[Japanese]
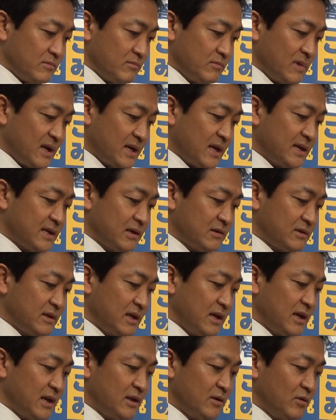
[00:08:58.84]
まあ、改革
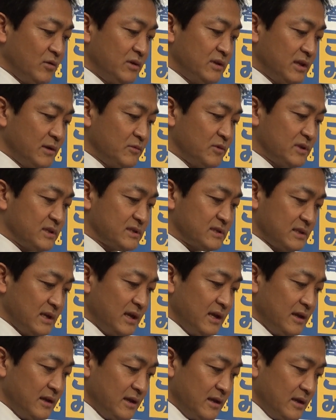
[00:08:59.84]
提言においてもです
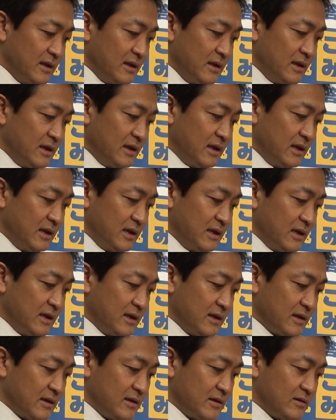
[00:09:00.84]
ね、
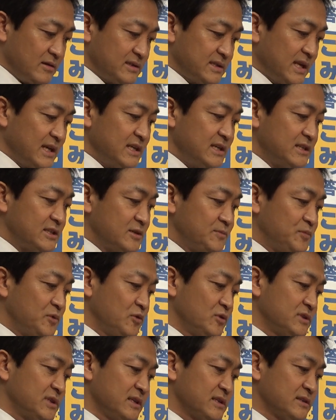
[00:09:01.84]
えー、選出
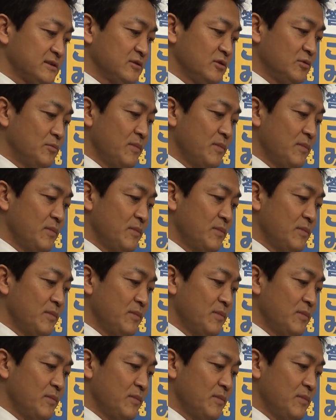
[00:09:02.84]
プロセスの